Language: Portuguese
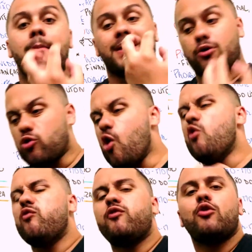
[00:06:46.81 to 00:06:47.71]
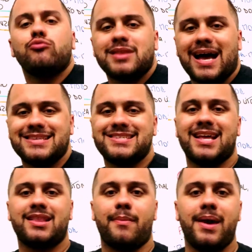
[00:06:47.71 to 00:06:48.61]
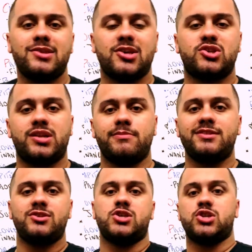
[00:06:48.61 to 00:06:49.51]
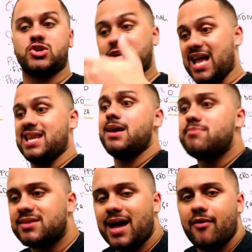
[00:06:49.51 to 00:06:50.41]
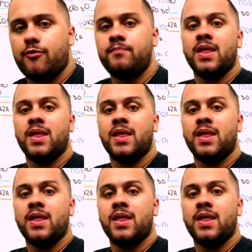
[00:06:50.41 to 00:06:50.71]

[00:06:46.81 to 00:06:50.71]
para confrontar diretamente as tribos indígenas que ali habitavam